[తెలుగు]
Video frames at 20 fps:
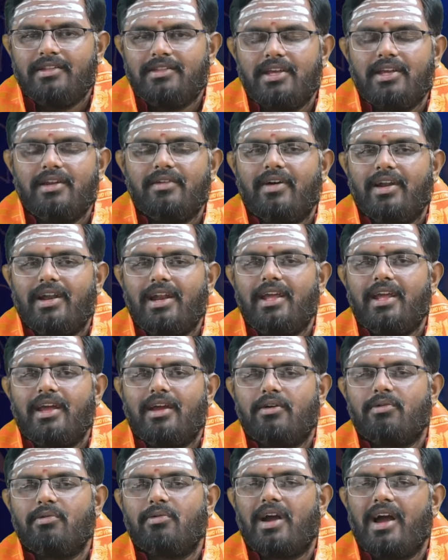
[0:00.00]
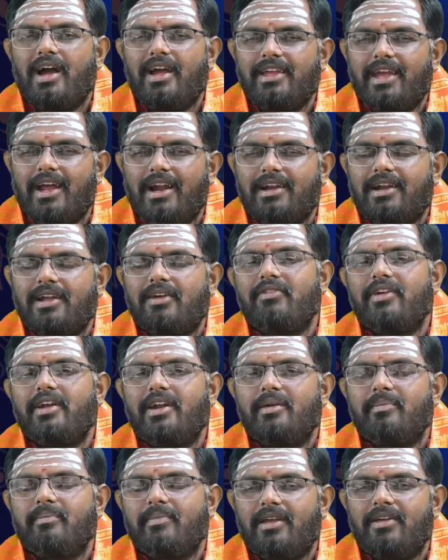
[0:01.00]
దీనివల్ల ఎక్కువగా ఎండ
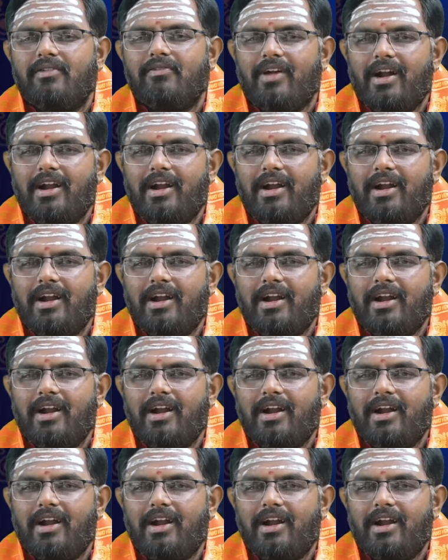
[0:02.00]
వేడిమి